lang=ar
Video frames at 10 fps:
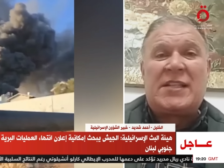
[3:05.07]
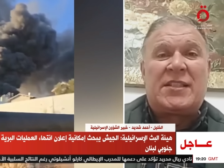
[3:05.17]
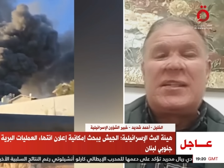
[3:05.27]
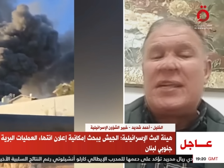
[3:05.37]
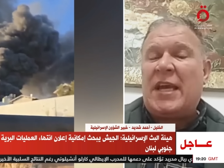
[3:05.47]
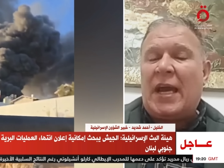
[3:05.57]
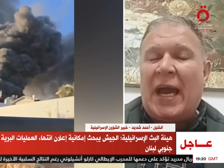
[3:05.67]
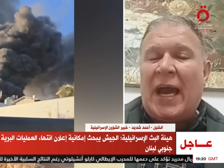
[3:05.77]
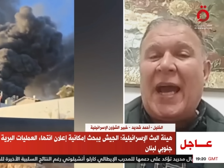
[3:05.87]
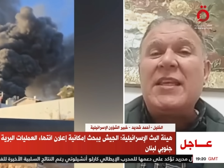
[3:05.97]
السياسيه.
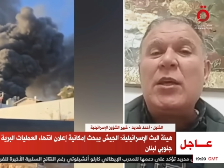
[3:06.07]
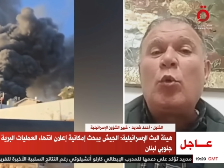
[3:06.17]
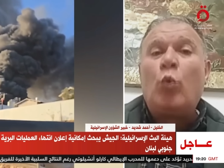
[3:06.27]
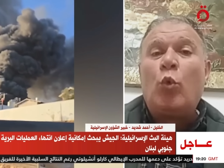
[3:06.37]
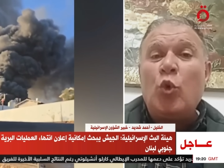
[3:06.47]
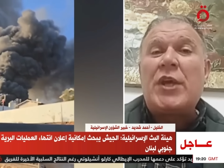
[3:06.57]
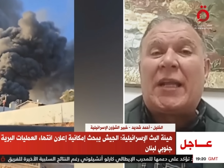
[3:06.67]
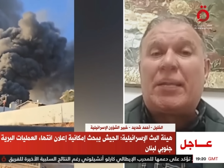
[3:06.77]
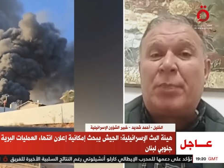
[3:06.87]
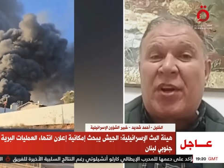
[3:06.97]
هذه إذن...
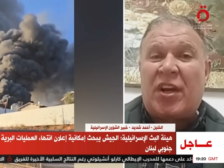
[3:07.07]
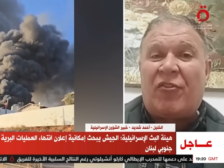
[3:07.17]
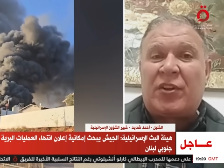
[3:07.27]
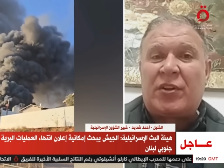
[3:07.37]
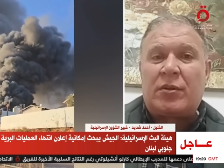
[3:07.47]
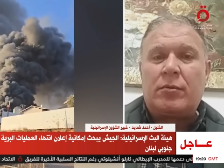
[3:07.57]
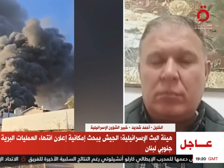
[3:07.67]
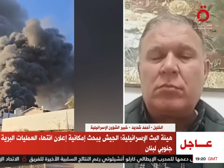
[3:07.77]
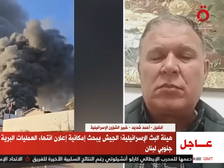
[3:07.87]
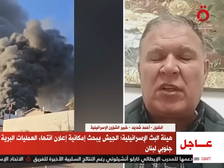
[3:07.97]
وجهت بالرفض
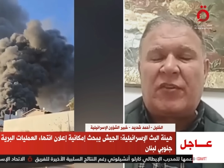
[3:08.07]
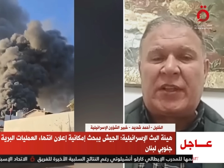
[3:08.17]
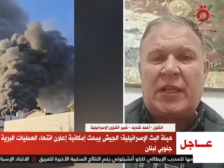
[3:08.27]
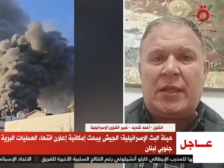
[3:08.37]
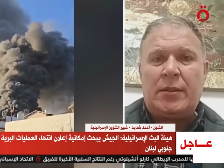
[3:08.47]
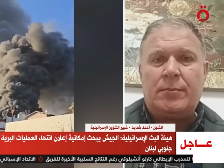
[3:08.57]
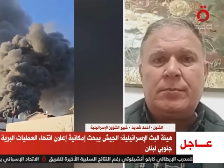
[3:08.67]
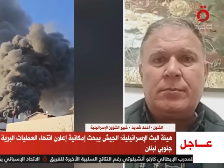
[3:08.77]
تفضل نعم